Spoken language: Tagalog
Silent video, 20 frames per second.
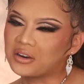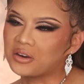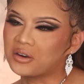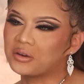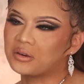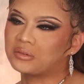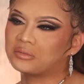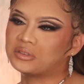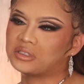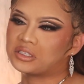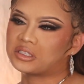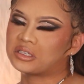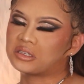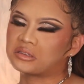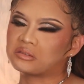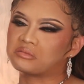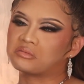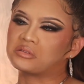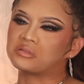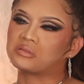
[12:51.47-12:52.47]
Oo, minsan
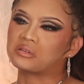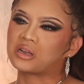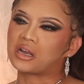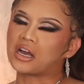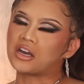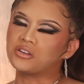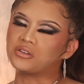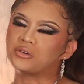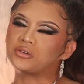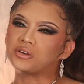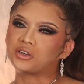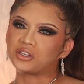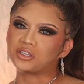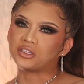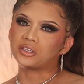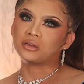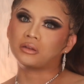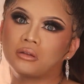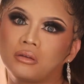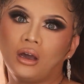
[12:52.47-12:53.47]
kaano ko
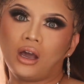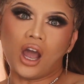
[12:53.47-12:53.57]
rin yan.